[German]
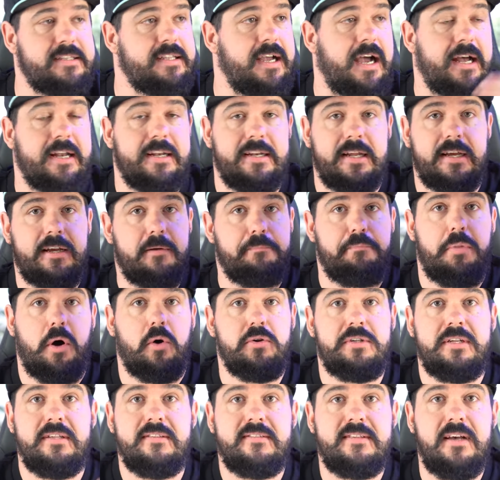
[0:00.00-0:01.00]
der andere
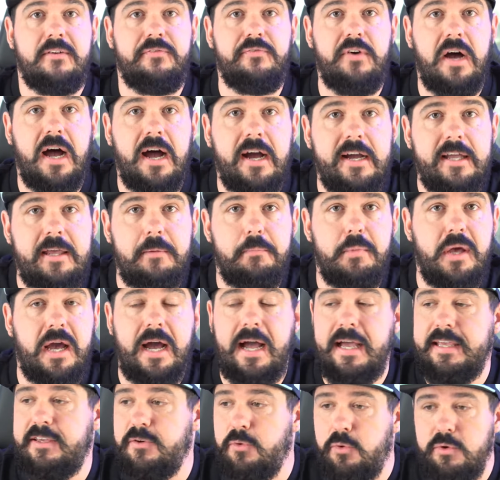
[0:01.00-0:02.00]
baut den
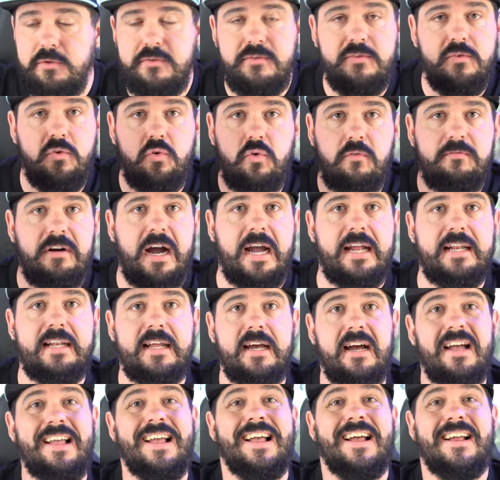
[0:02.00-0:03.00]
Safari-Bereich und so
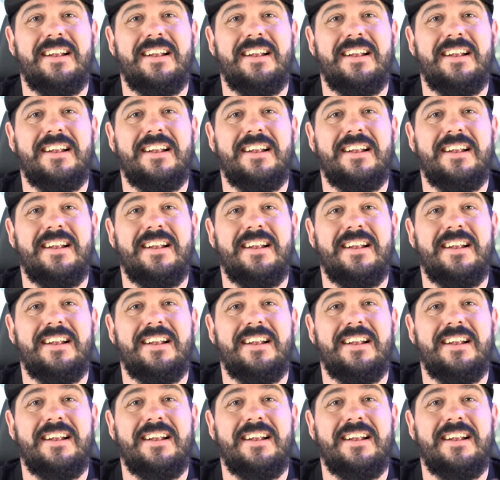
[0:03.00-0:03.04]
weiter.